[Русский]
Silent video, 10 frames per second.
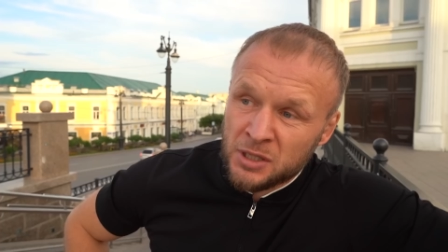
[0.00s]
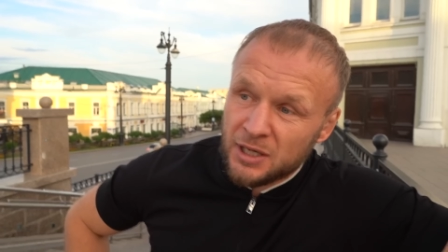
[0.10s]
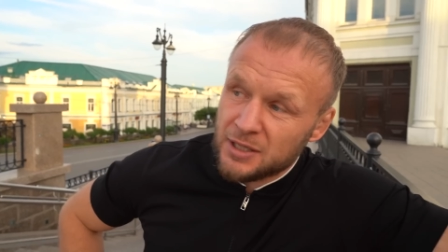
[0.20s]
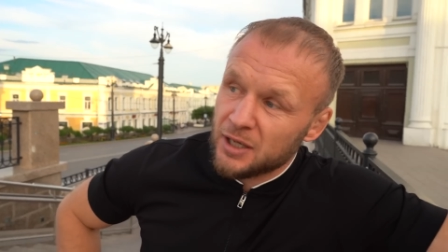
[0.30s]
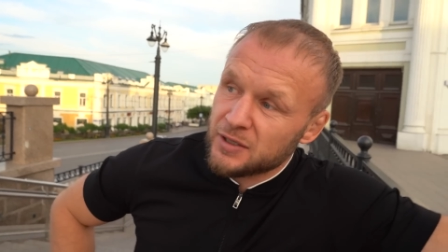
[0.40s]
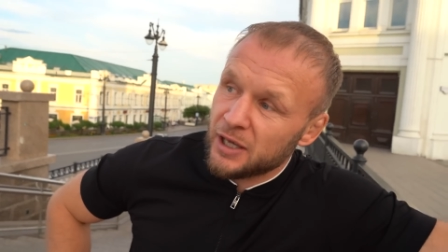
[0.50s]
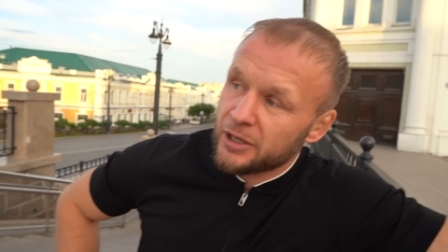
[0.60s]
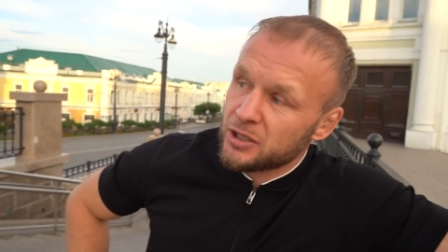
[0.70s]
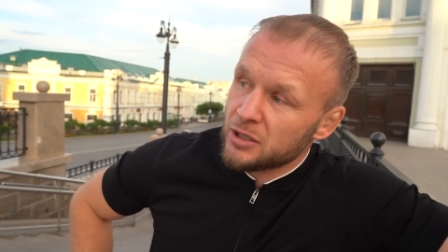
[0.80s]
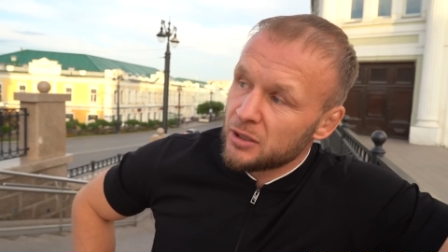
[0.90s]
Он мне сказал,
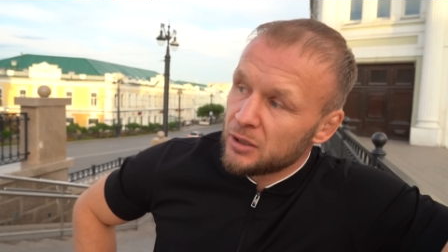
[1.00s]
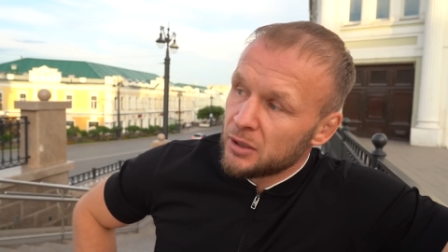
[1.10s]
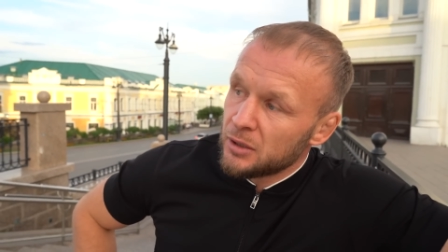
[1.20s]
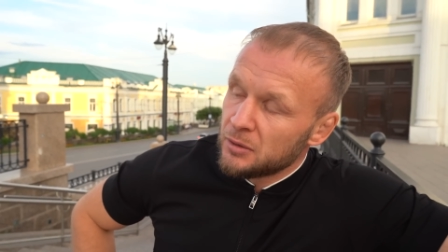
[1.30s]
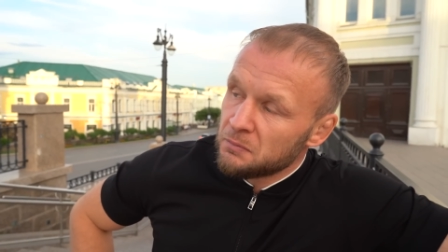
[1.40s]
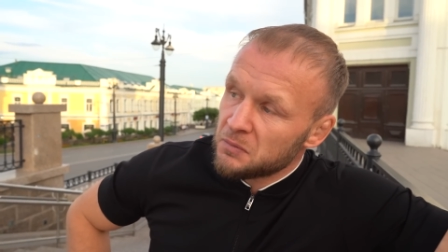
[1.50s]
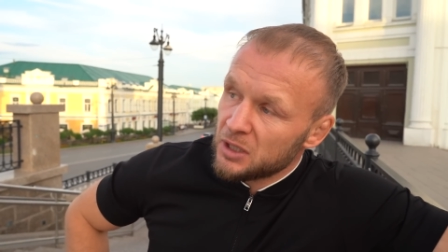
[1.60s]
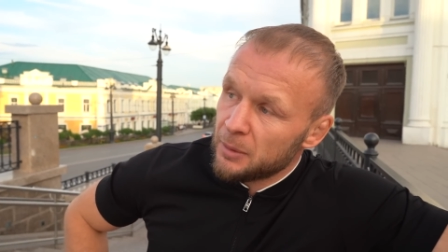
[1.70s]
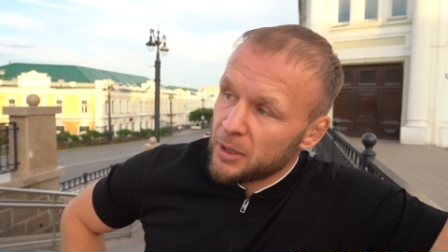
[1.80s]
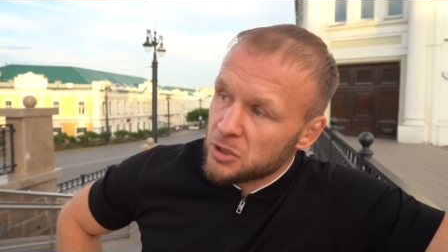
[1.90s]
знаешь,
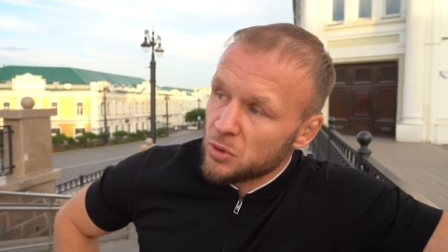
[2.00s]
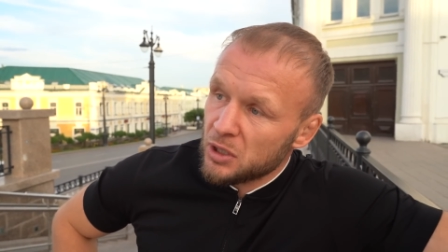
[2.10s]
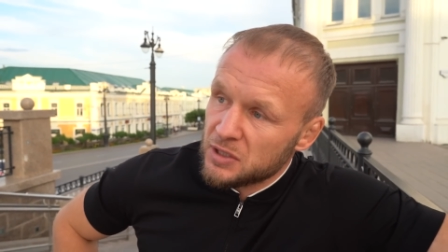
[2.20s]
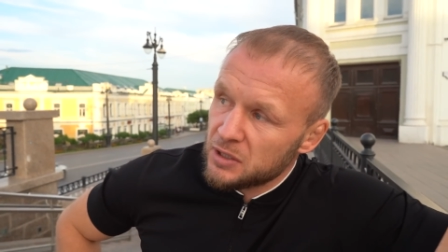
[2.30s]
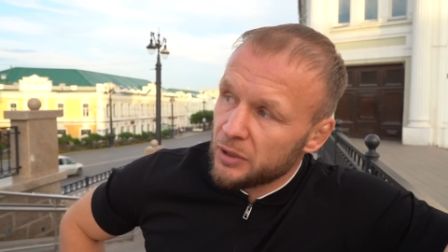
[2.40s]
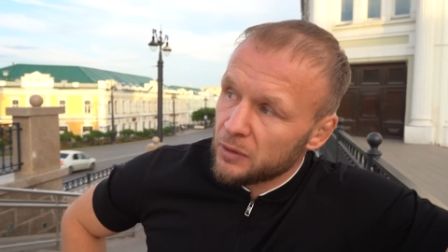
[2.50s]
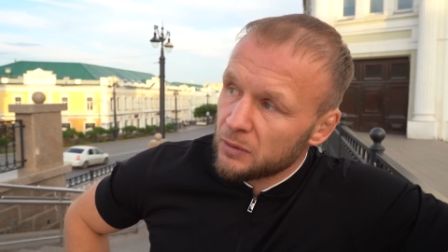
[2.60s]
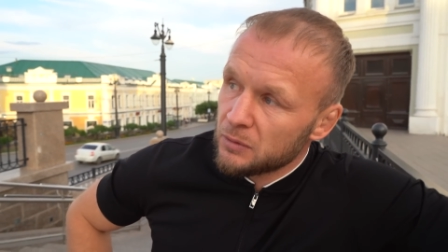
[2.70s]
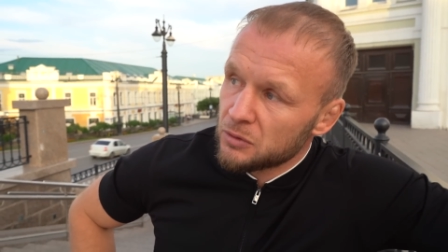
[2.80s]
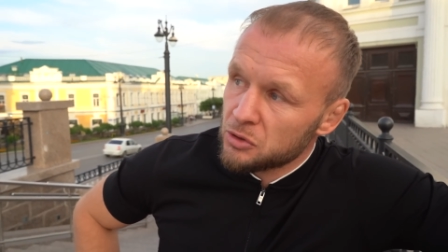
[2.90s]
ты для меня столько
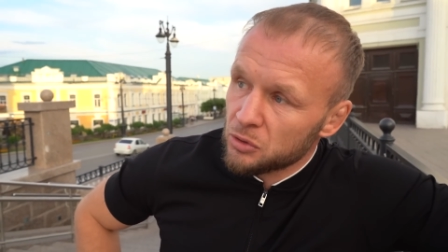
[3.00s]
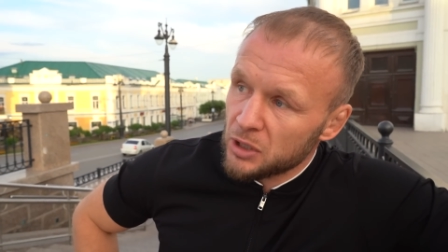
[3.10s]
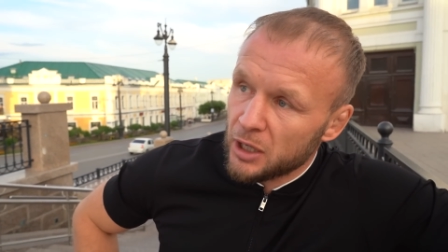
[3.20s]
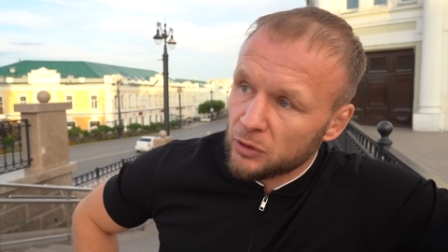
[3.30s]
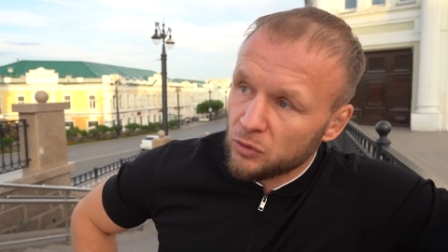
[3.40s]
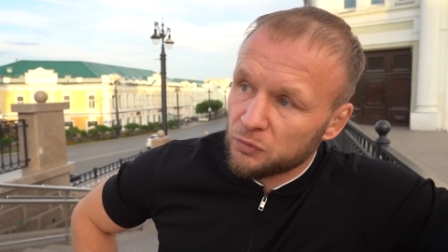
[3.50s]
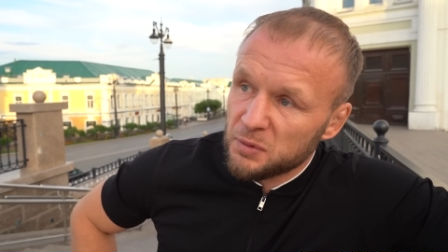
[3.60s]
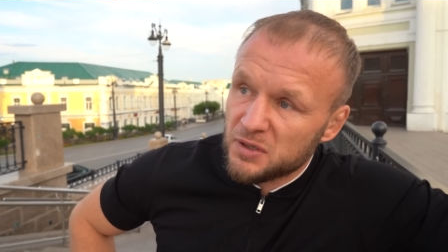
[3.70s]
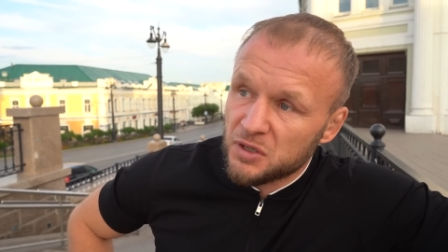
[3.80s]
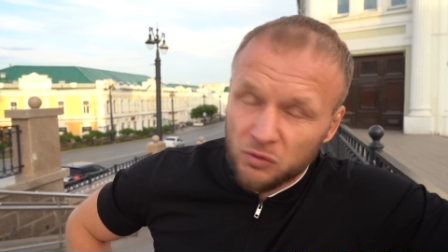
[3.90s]
сделал, что я готов
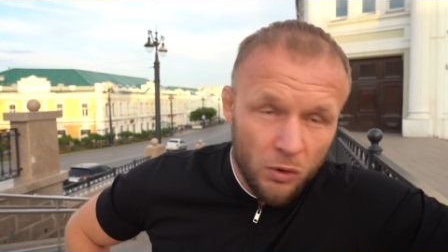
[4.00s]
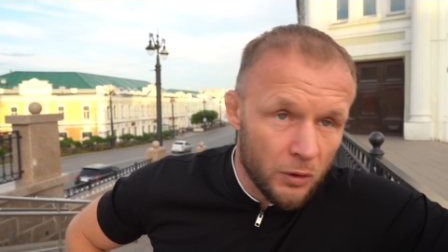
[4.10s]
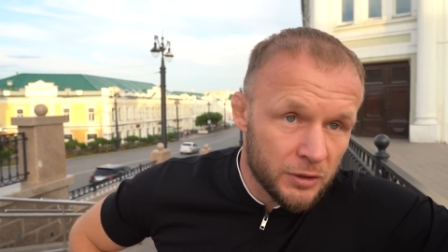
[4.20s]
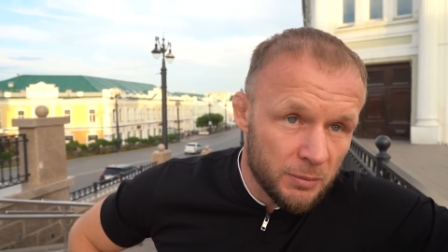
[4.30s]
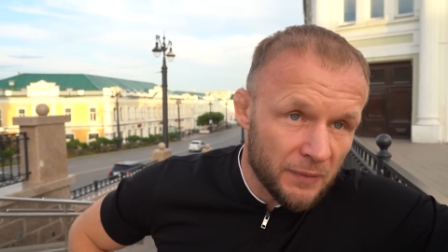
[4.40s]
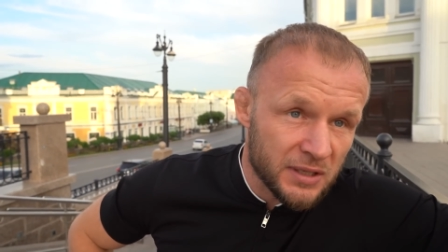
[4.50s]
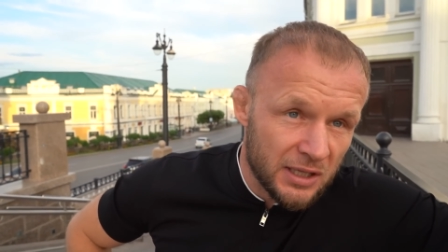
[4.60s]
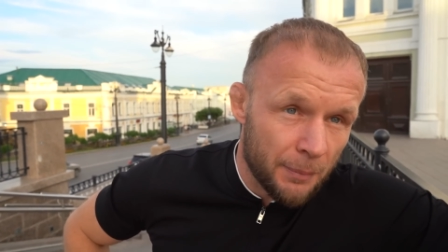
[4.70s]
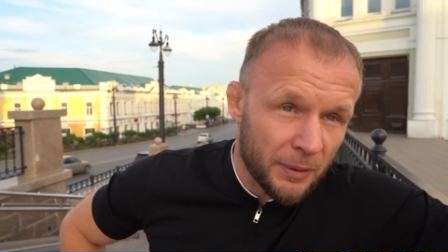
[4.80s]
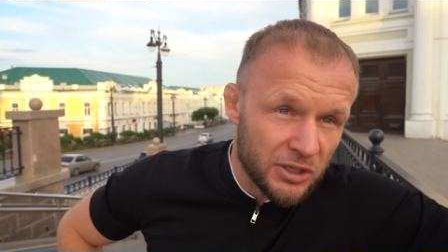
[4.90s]
без всего тебя
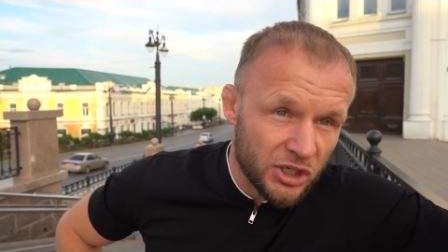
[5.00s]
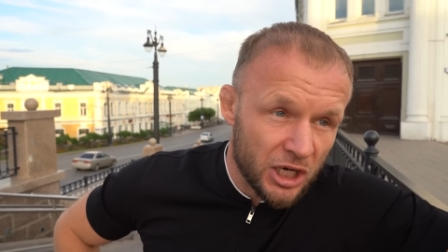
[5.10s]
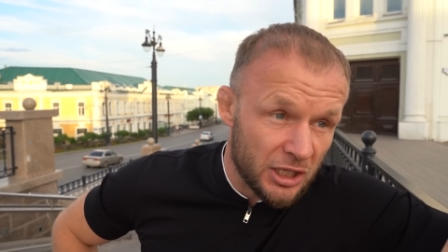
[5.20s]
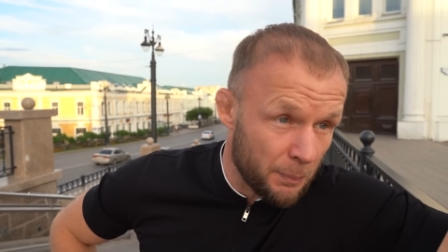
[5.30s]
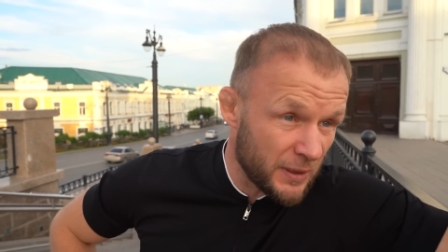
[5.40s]
всегда поддержать.